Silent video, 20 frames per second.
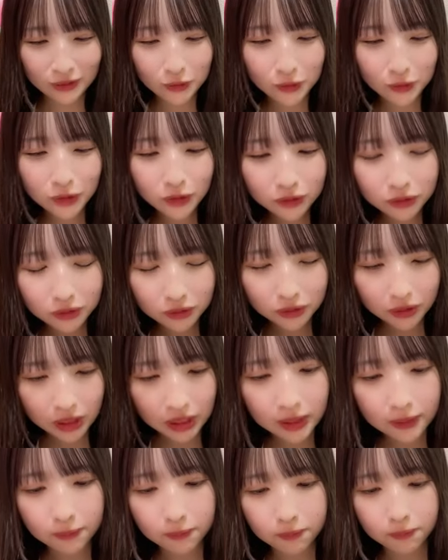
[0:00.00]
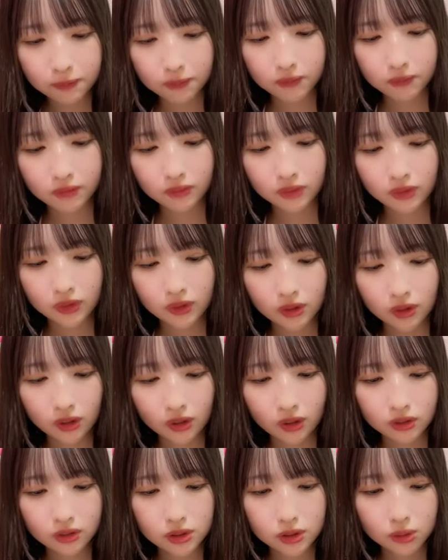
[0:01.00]
え本当に
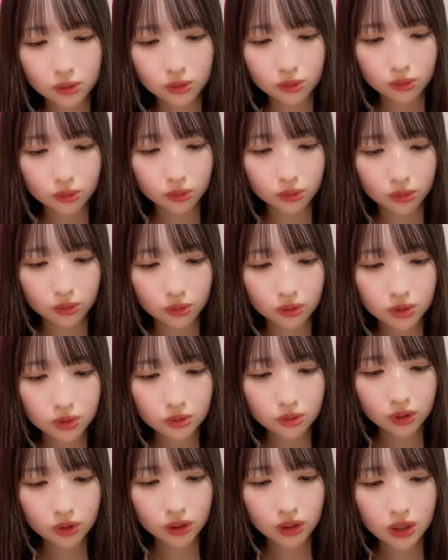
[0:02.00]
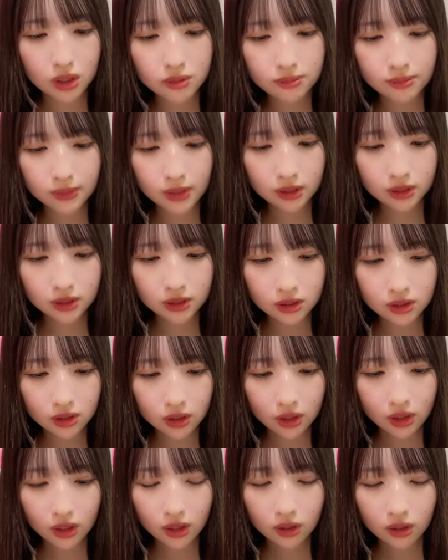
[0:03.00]
ちょっとよろしくお願いします
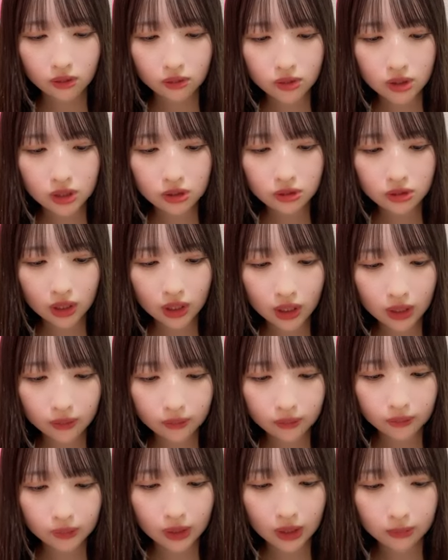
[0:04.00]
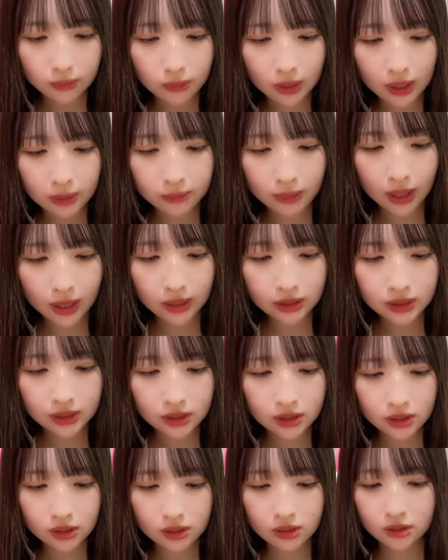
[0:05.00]
押し売り頑張りま
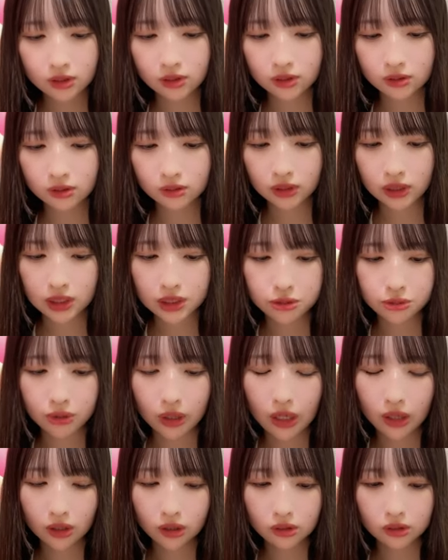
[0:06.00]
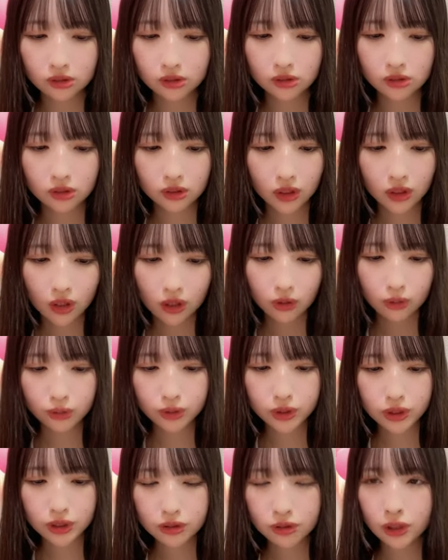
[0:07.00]
す私は
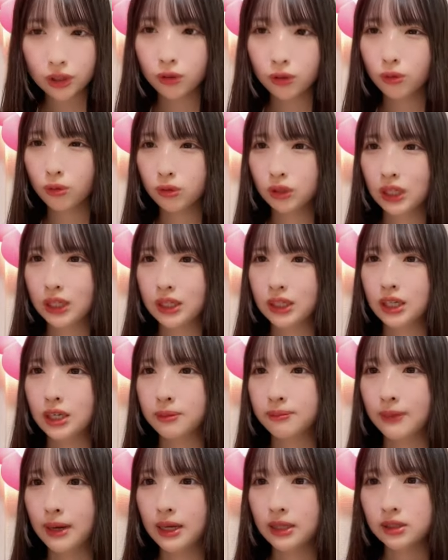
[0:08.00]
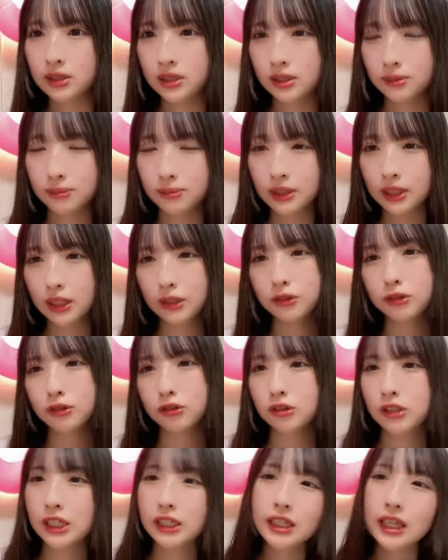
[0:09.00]
押し売りの女になりますみんな
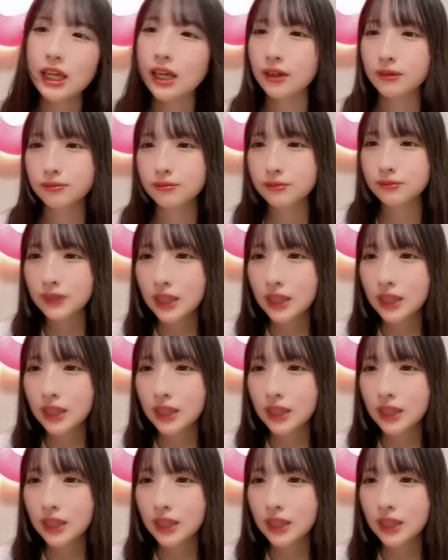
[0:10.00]
震えて